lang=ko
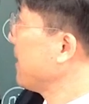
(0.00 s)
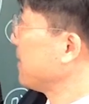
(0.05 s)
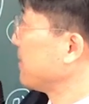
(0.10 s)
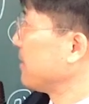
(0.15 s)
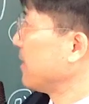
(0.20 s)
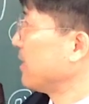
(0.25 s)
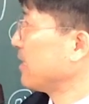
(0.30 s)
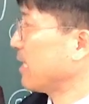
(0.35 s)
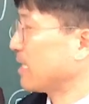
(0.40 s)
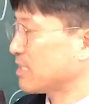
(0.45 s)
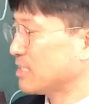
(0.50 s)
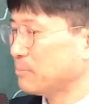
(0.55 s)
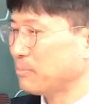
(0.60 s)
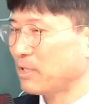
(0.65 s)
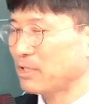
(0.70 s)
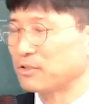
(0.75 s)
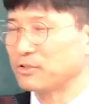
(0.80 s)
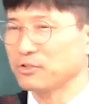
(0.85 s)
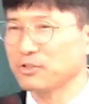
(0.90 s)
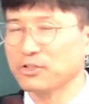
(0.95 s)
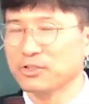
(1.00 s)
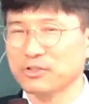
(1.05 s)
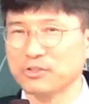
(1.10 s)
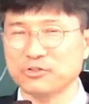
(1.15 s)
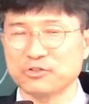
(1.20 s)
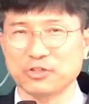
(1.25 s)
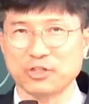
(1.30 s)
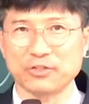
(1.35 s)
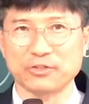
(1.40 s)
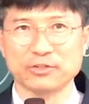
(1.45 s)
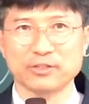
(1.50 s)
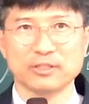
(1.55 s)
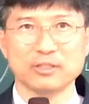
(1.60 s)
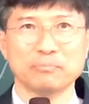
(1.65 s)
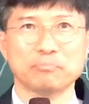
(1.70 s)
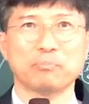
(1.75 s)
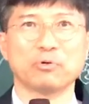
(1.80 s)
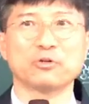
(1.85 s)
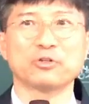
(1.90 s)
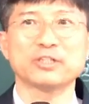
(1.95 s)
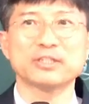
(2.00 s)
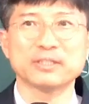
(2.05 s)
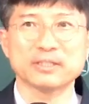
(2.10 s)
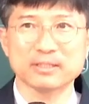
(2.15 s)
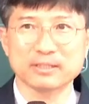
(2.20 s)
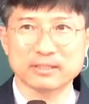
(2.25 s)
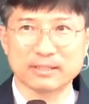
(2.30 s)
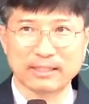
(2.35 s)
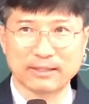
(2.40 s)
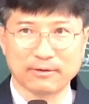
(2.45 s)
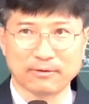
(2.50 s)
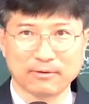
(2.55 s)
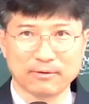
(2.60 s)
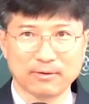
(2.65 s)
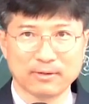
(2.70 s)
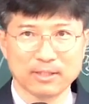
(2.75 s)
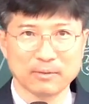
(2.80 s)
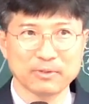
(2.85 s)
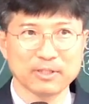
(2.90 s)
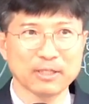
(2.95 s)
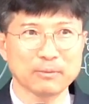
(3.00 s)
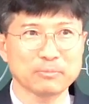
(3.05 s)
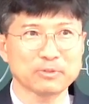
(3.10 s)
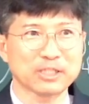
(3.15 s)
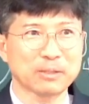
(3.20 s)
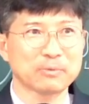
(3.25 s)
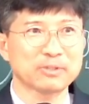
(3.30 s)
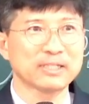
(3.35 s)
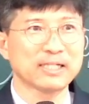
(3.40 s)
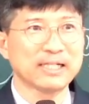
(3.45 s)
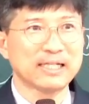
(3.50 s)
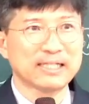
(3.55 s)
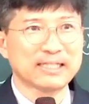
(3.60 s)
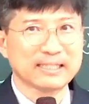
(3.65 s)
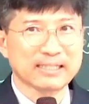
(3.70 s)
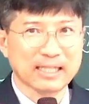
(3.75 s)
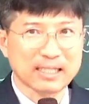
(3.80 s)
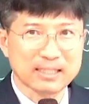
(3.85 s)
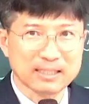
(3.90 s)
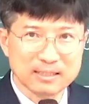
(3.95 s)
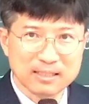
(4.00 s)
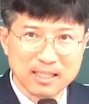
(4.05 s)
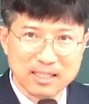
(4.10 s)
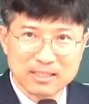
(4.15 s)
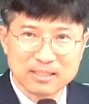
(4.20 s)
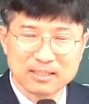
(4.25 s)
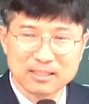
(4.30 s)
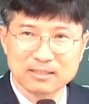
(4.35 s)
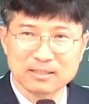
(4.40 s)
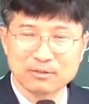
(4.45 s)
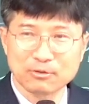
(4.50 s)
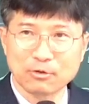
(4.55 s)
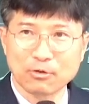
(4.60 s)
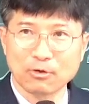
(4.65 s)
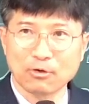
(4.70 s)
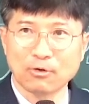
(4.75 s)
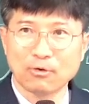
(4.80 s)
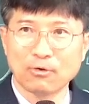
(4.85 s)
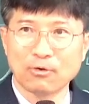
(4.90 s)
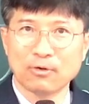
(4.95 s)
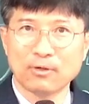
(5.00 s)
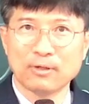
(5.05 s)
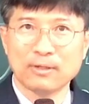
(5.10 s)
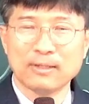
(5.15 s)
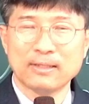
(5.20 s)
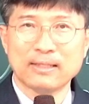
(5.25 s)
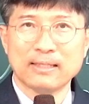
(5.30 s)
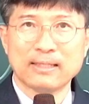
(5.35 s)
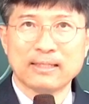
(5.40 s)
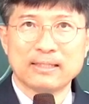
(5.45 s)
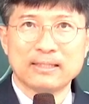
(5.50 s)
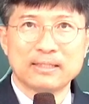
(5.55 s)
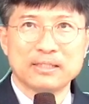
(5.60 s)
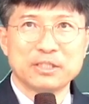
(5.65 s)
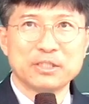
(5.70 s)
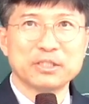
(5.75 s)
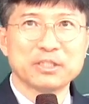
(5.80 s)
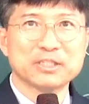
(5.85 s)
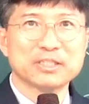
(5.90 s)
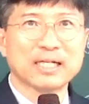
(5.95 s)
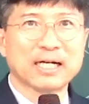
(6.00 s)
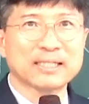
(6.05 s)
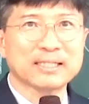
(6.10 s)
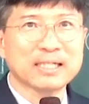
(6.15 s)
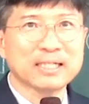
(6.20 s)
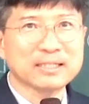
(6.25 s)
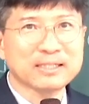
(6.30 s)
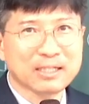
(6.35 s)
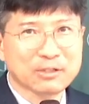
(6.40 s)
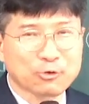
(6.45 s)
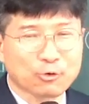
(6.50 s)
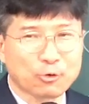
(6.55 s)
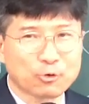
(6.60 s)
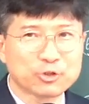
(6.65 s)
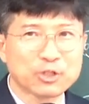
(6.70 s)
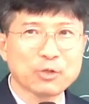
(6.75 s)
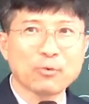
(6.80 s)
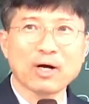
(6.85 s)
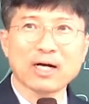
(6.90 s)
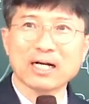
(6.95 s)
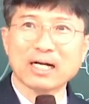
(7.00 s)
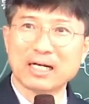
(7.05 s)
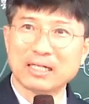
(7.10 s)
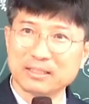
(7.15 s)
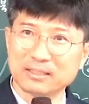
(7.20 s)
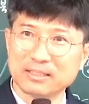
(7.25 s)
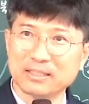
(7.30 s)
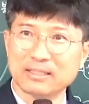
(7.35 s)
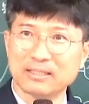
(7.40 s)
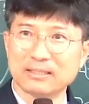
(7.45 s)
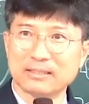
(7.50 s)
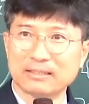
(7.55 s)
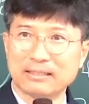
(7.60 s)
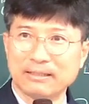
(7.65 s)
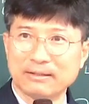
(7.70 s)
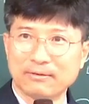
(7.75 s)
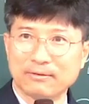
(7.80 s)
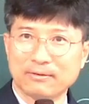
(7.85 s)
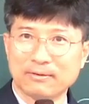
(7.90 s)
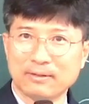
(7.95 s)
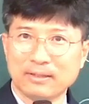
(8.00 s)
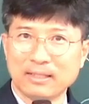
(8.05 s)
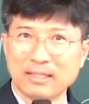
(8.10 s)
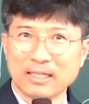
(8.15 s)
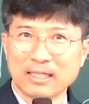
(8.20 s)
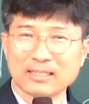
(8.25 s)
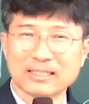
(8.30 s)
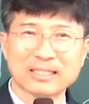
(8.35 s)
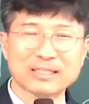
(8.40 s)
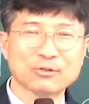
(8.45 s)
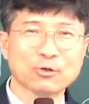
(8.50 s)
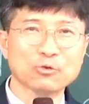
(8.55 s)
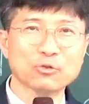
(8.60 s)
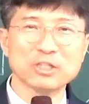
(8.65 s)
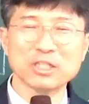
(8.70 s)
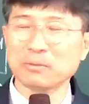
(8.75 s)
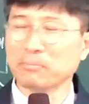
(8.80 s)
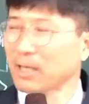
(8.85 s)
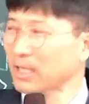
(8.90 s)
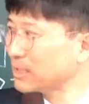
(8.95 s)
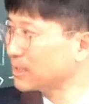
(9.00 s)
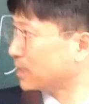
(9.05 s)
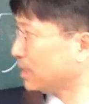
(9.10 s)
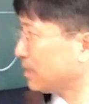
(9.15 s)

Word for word: 내 양심에 그르끼는 죄들을 버리는 거예요. 그럼 이게 뭐냐면 깨끗해지는 거고 이것이 하나님과 교제와 관련이 있는 거예요. 그 사실 오늘 이 말을